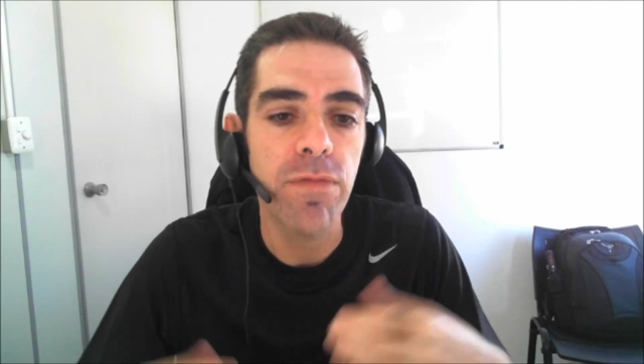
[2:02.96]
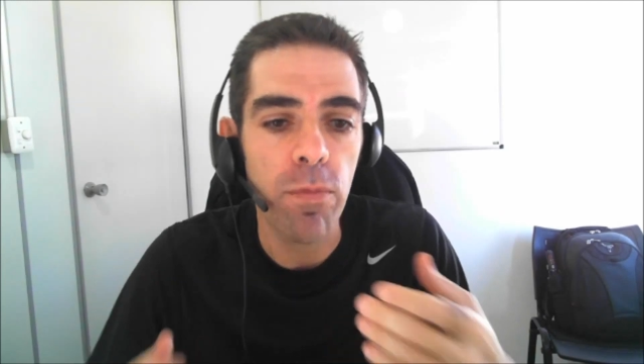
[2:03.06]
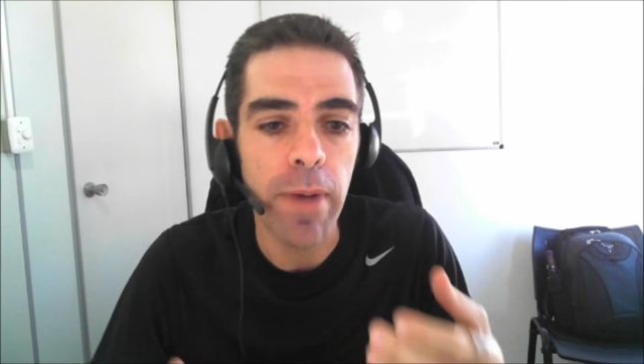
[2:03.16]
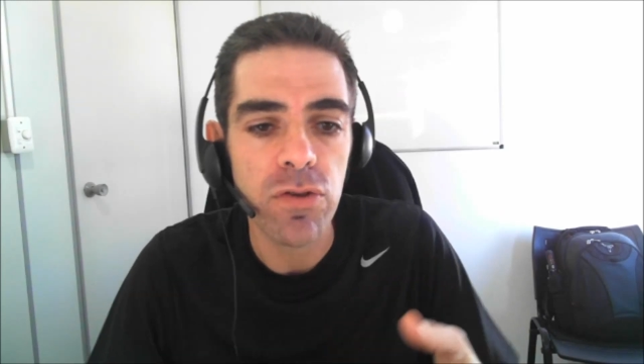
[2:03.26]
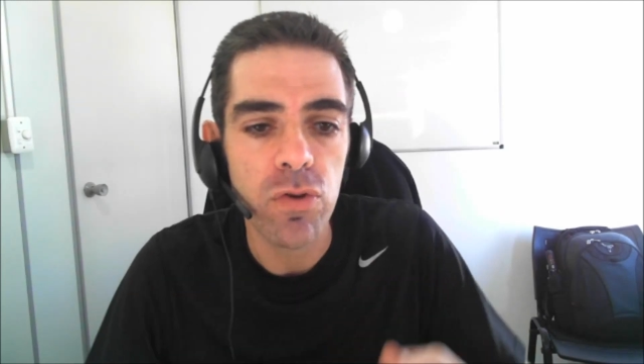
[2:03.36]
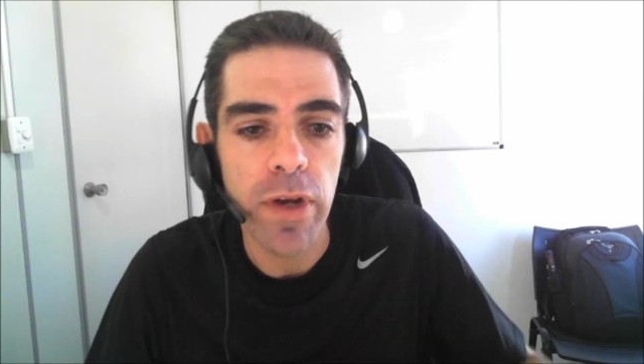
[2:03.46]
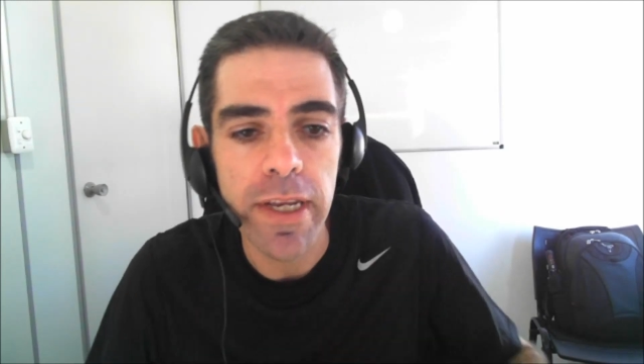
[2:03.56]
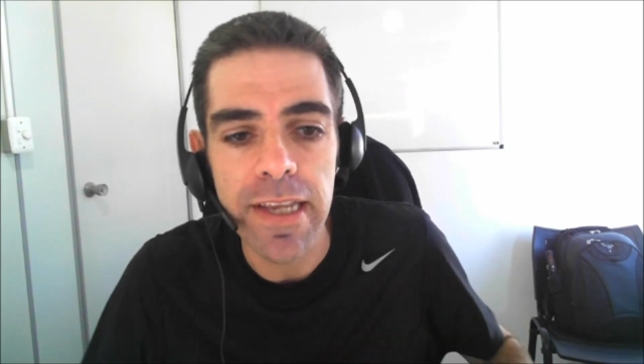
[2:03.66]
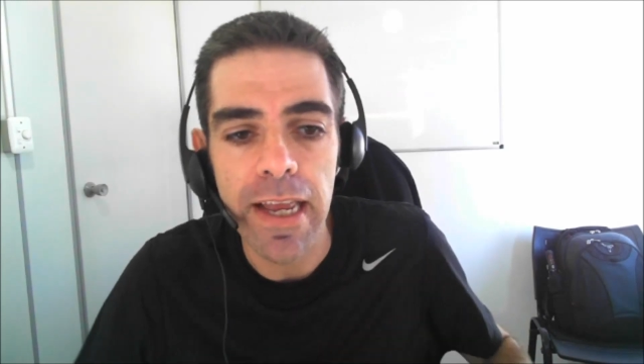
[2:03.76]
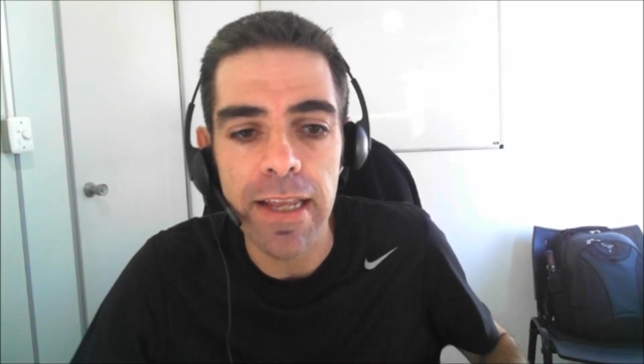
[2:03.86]

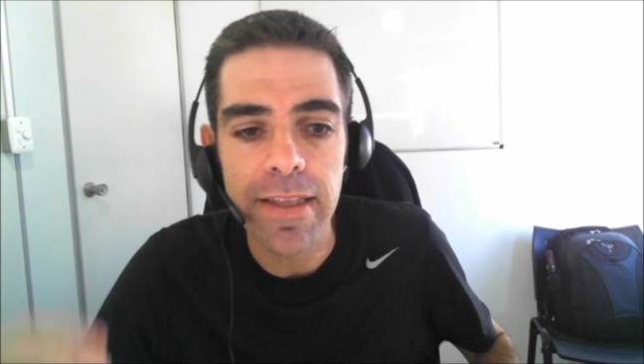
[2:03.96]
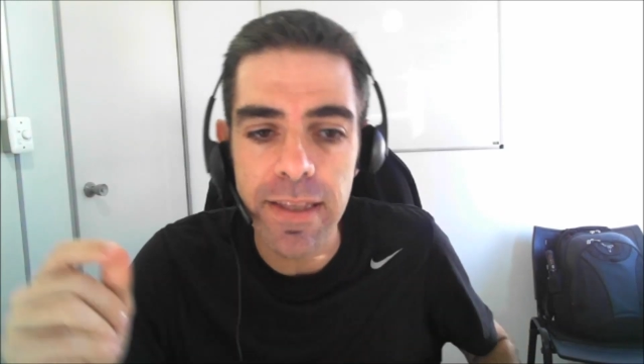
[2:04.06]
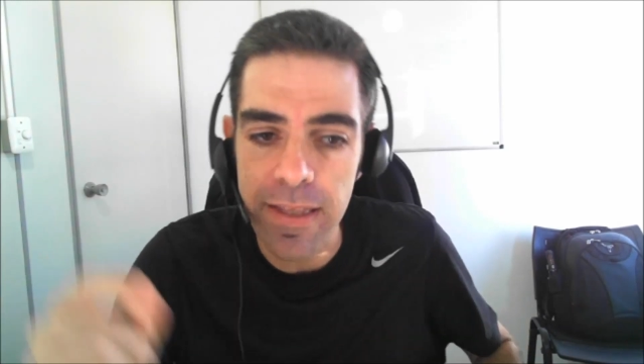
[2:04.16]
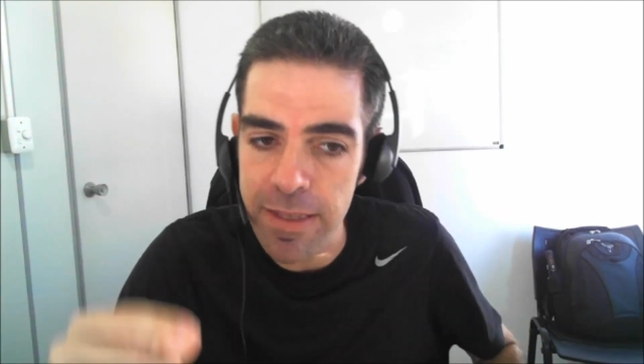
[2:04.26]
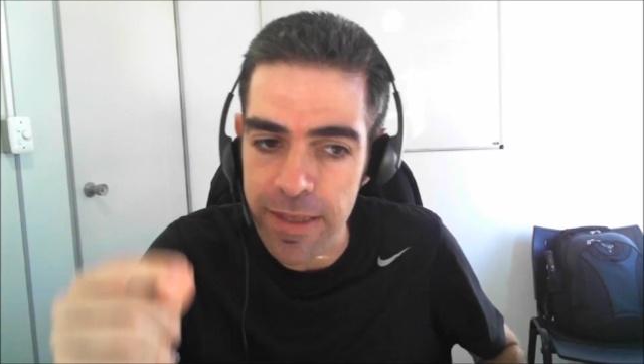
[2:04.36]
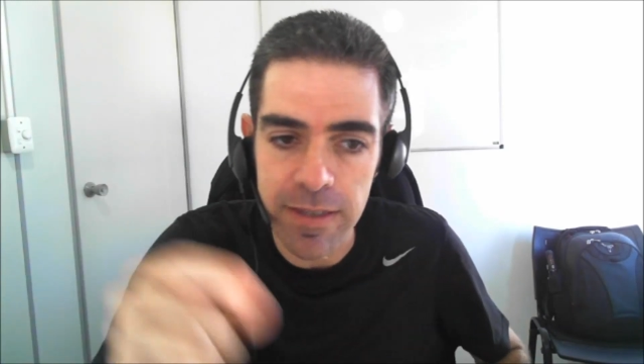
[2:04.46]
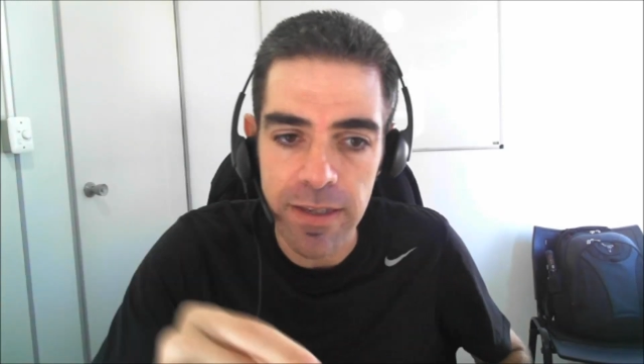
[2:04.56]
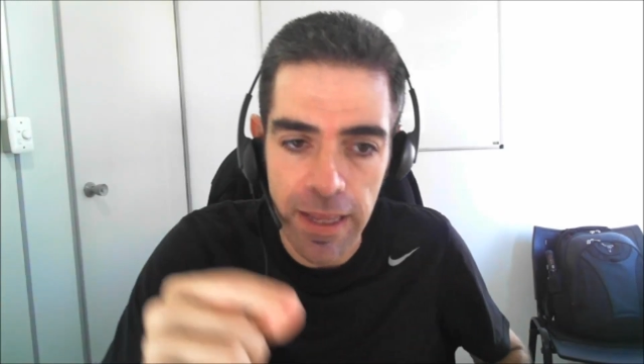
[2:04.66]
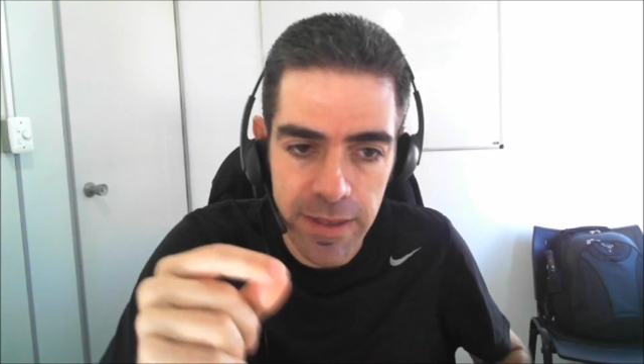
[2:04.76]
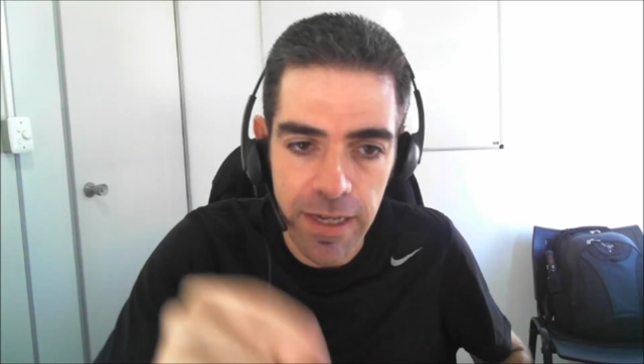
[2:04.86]
informações, é,
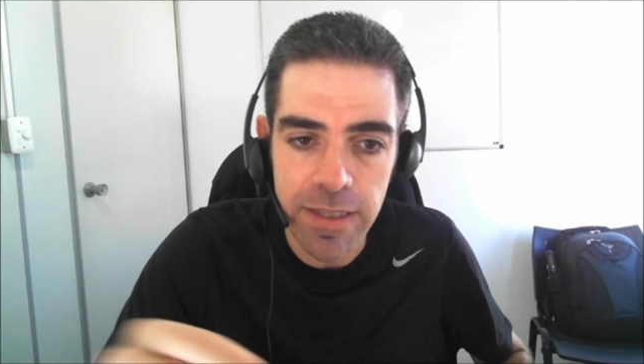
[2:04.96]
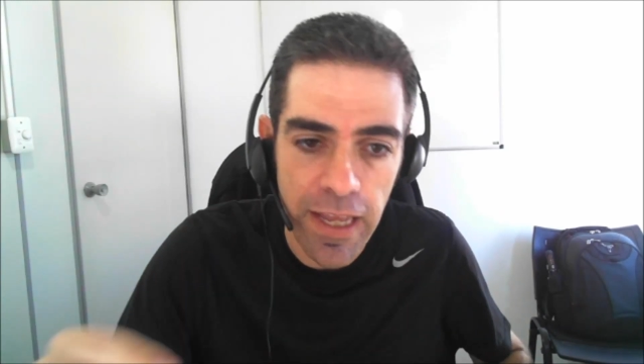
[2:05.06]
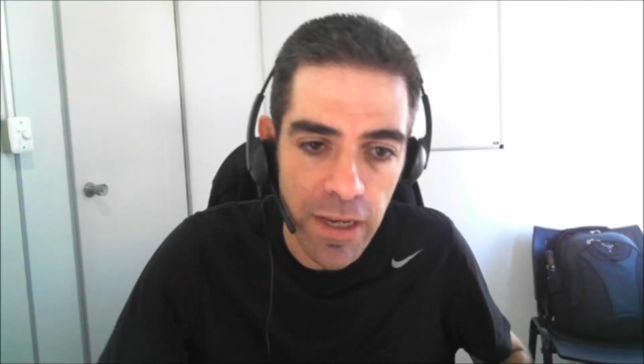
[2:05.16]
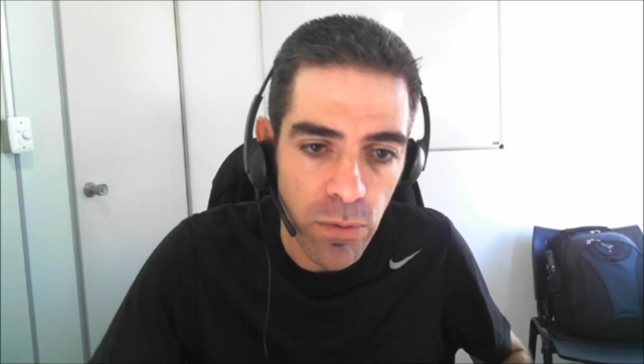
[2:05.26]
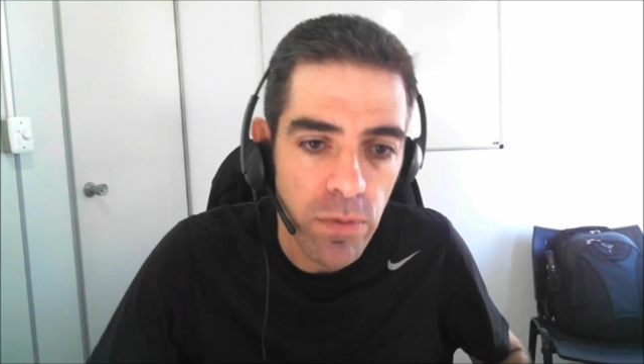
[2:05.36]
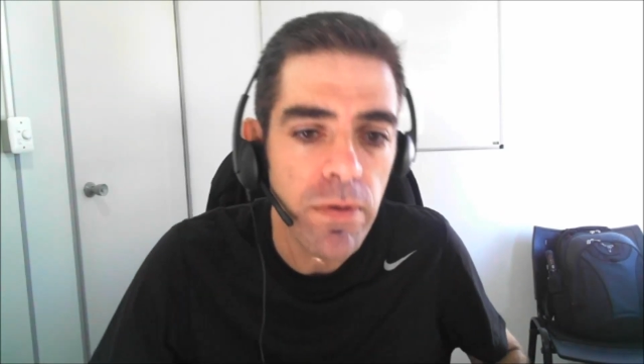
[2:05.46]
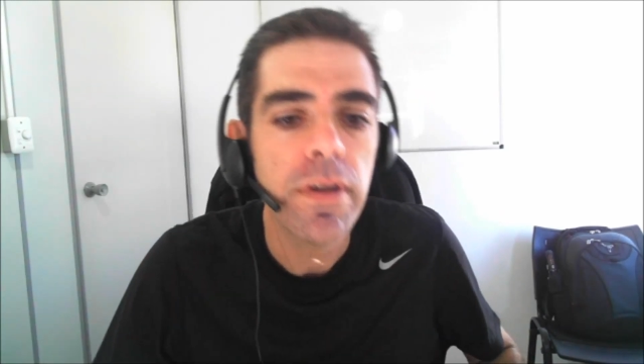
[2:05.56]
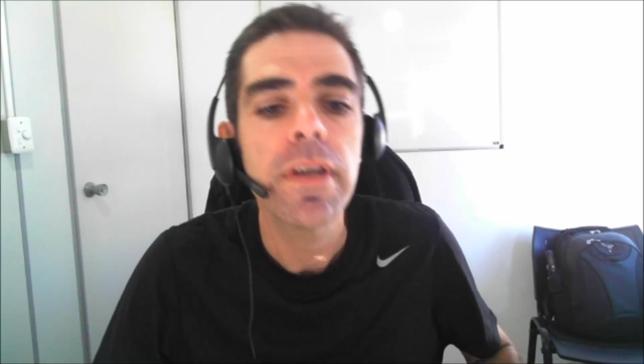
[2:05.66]
é 31